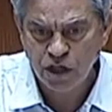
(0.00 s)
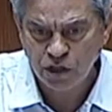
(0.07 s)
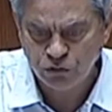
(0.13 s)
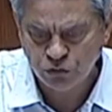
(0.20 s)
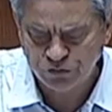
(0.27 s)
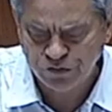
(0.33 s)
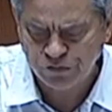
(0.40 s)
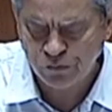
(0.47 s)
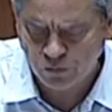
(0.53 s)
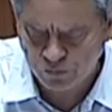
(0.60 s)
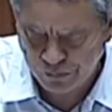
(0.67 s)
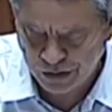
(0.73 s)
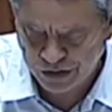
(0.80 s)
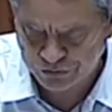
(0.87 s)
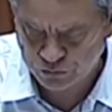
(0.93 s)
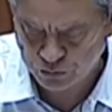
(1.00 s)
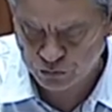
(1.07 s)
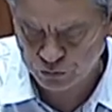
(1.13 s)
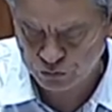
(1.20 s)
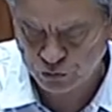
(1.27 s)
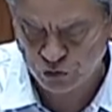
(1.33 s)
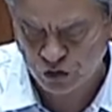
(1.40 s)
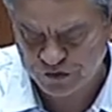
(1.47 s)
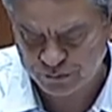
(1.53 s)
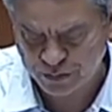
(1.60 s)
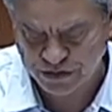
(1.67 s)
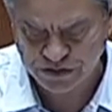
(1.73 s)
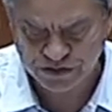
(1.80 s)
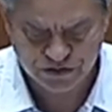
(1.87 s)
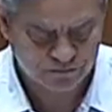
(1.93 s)
e do desenvolvimento do nosso
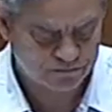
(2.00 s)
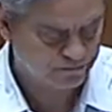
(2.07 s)
país.